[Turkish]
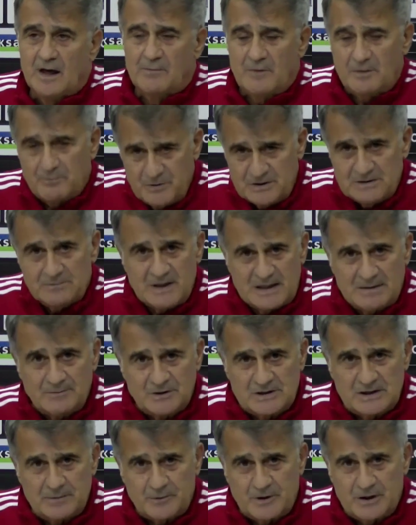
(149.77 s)
Ama bizim
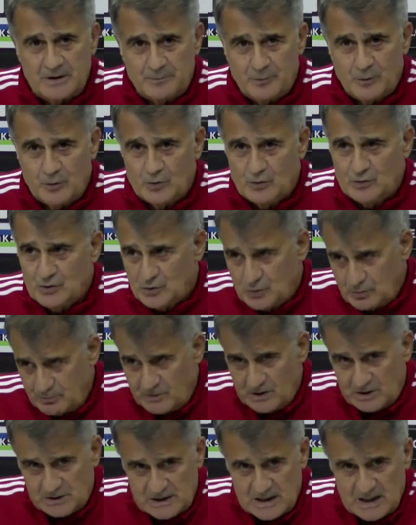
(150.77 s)
elimizdeki iyi bir oyuncu. Şimdi